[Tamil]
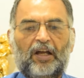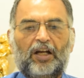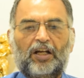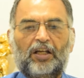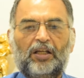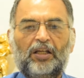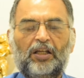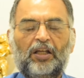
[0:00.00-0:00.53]

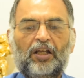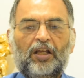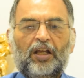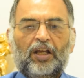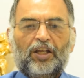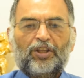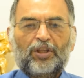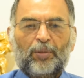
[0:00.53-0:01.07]
ஆக
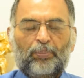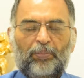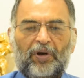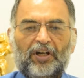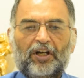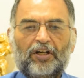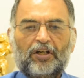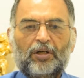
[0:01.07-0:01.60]
இந்த
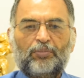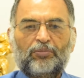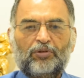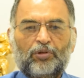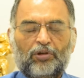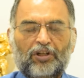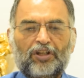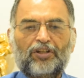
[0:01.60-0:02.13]
பழக்கம்
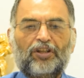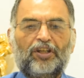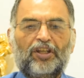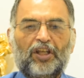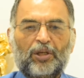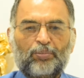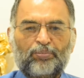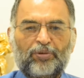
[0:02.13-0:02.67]
தொடர்ந்து
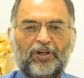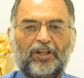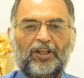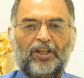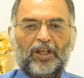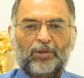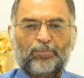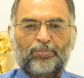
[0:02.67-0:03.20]
ஏற்பட
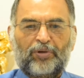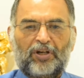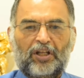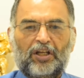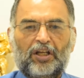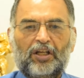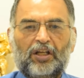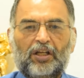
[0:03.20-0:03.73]
ஏற்பட
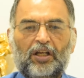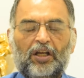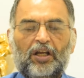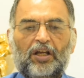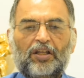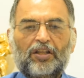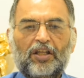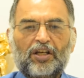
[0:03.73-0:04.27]

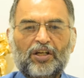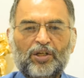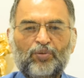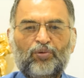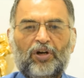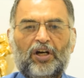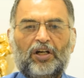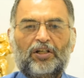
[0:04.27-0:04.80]
இந்த
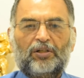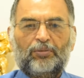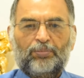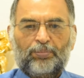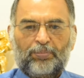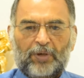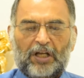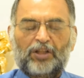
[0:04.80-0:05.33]
ரிவார்டு
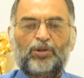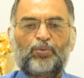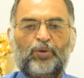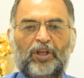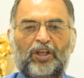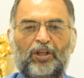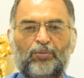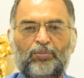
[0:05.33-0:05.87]

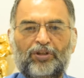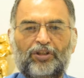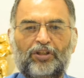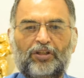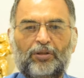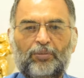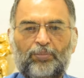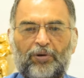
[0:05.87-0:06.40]
பாத்வே
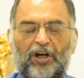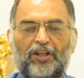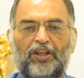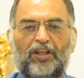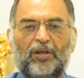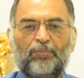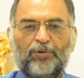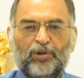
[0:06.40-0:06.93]
என்பது
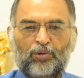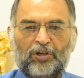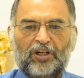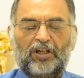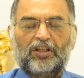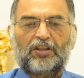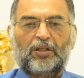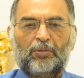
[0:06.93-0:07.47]
பாதை எப்படி ஒரு
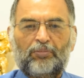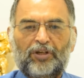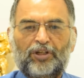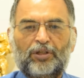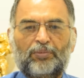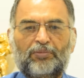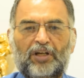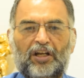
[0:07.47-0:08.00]
இடத்தில்
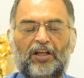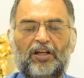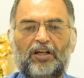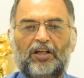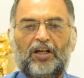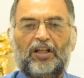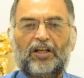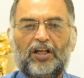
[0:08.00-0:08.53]
மீண்டும் நடக்க
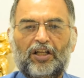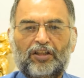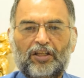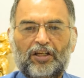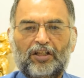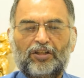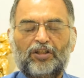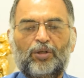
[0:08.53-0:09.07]
நடக்க அந்த
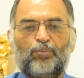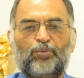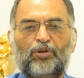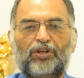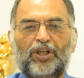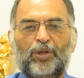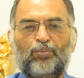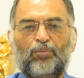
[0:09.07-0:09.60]
இடத்தில்
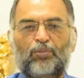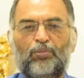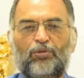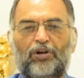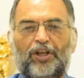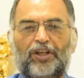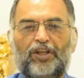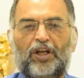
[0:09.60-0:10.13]
புள்ளி
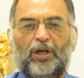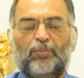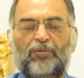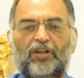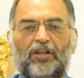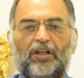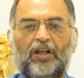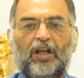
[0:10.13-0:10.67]

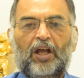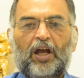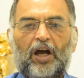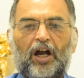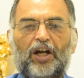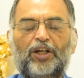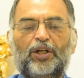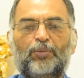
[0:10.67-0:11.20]
முளைக்காமல்
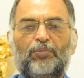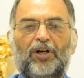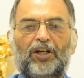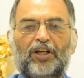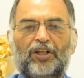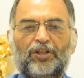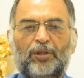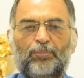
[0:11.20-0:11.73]

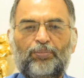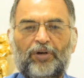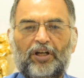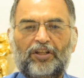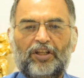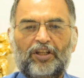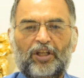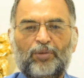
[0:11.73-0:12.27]
ஆழமாக அந்த
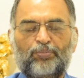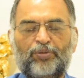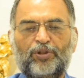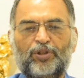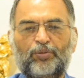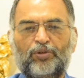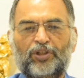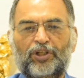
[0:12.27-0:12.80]
பாதை
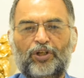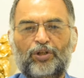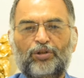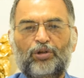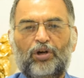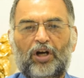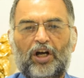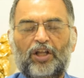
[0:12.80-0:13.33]
ஏற்பட்டு
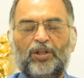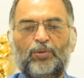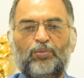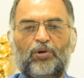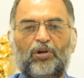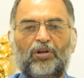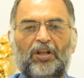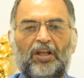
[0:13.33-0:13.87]
விடுகிறதோ
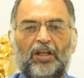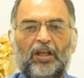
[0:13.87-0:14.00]
அதுபோல